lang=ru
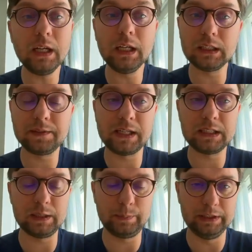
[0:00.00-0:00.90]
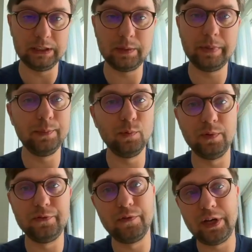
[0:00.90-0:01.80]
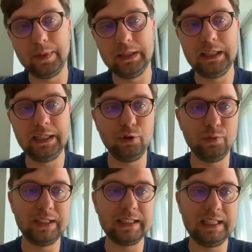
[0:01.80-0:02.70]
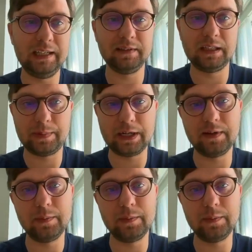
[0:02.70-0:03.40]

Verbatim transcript: Это связанный список, по нему мы все время интерируемся слева направо,